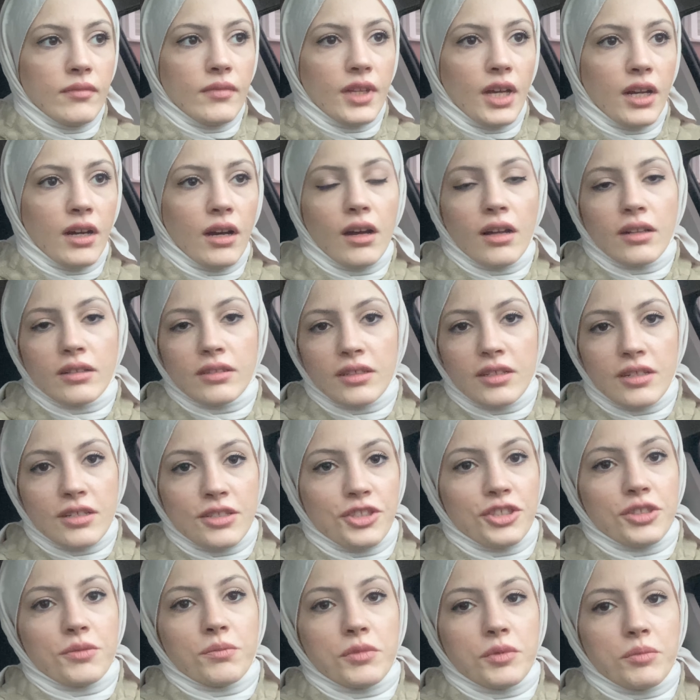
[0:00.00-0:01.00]
Halka
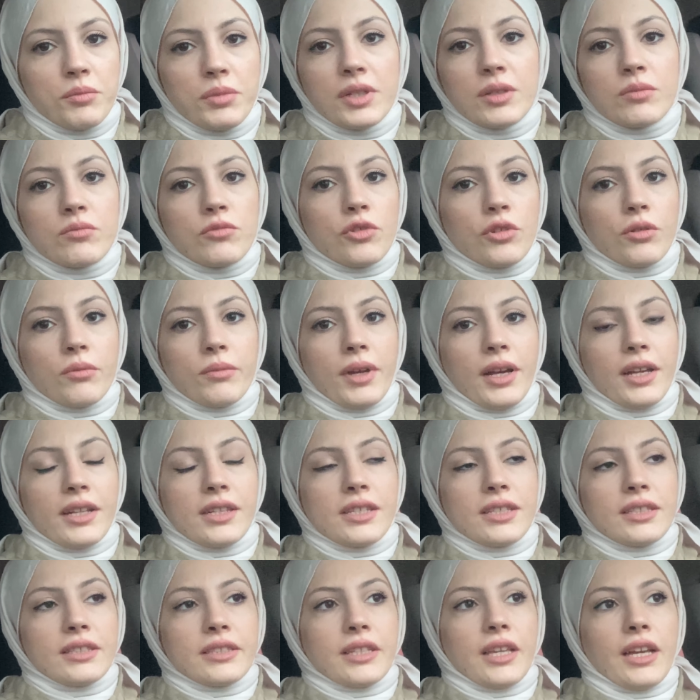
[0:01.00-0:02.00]
açık mı bilmiyorum yani
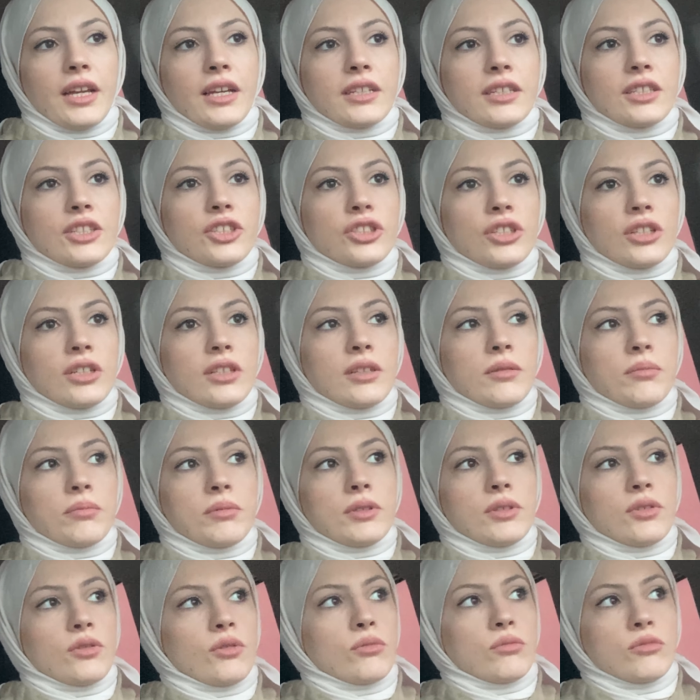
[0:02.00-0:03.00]
isteyen kişi
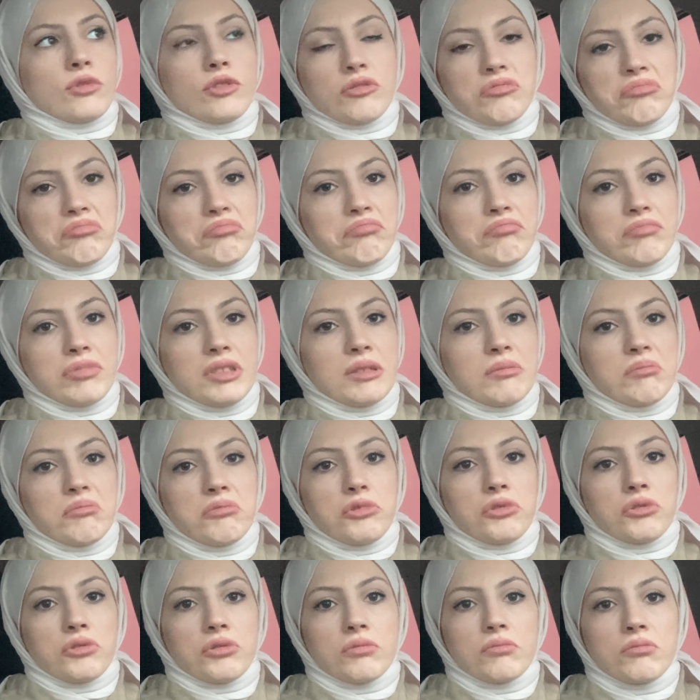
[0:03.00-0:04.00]
alabiliyor mu
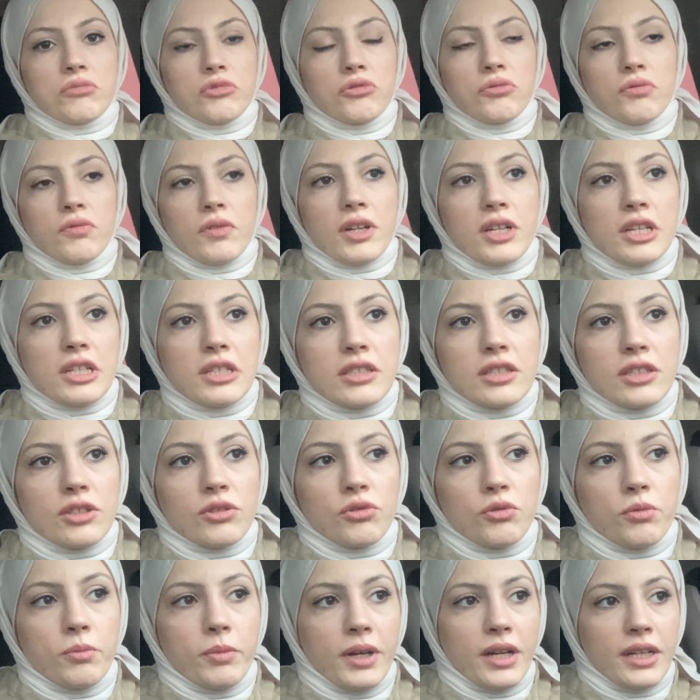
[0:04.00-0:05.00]
bilmiyorum üniversite
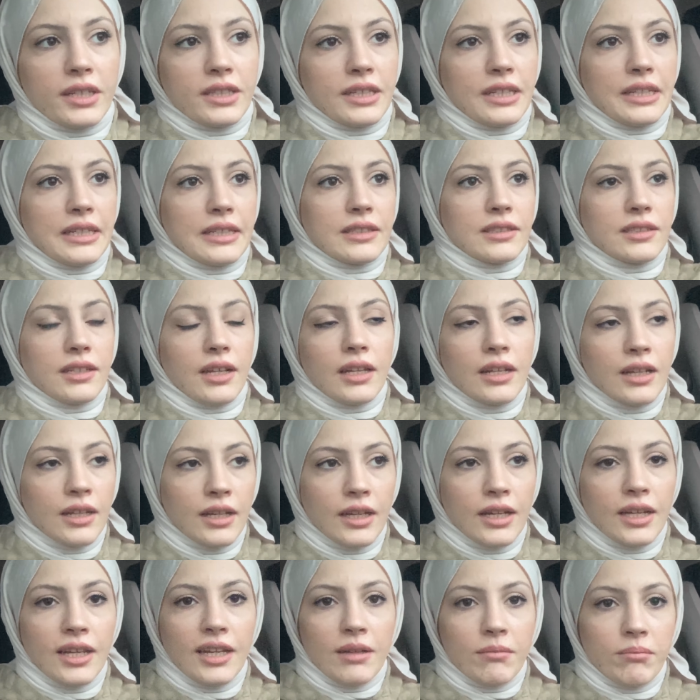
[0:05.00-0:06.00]
kütüphanelerinden.
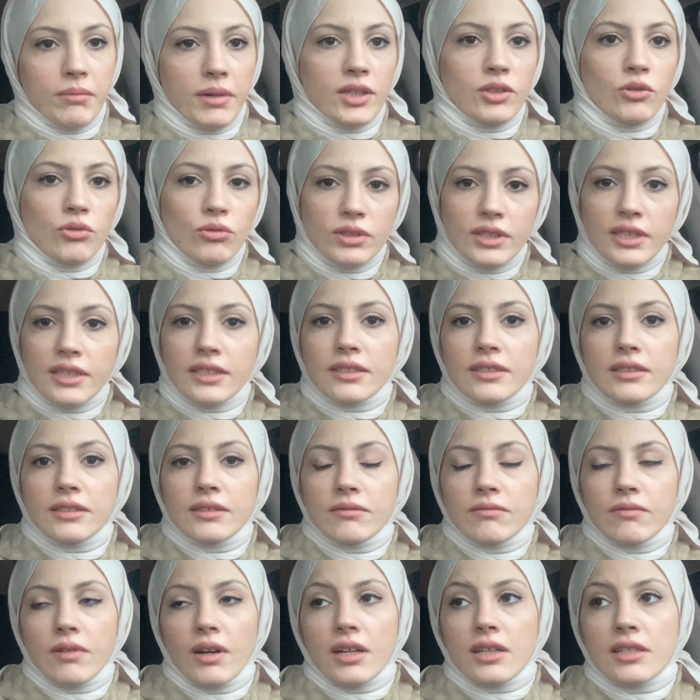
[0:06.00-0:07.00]
Ben o
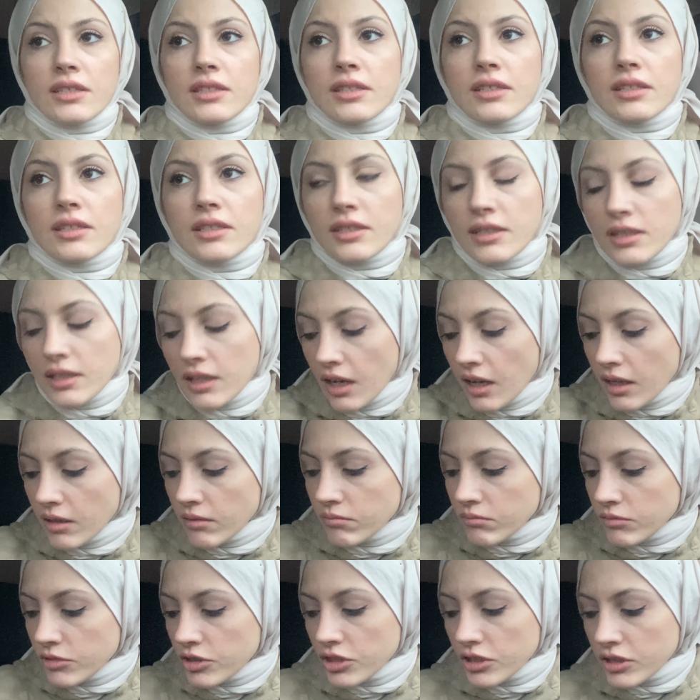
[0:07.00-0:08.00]
tanıdığım vasıtasıyla
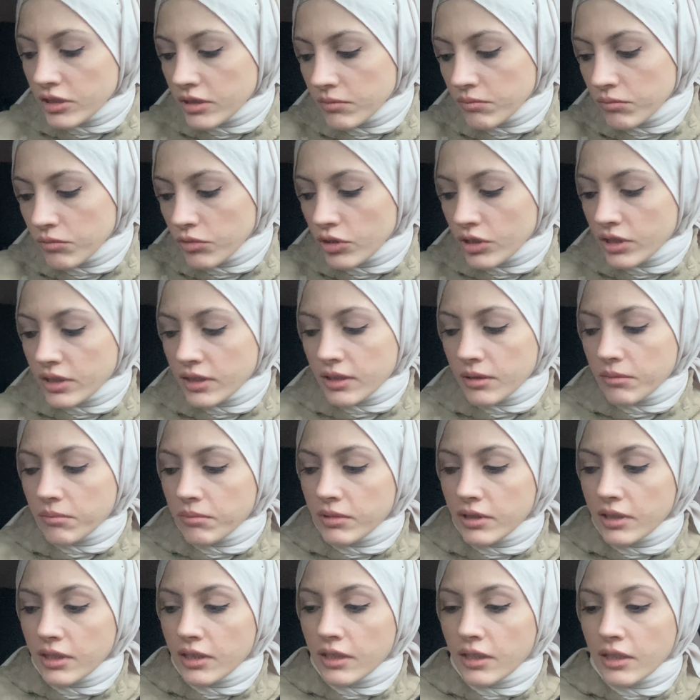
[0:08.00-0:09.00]
almıştım bu
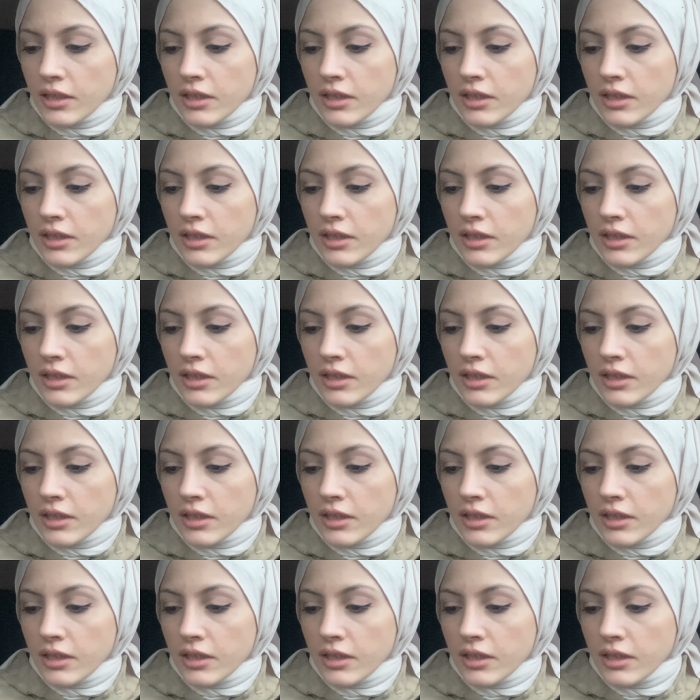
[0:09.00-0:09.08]
kitabı.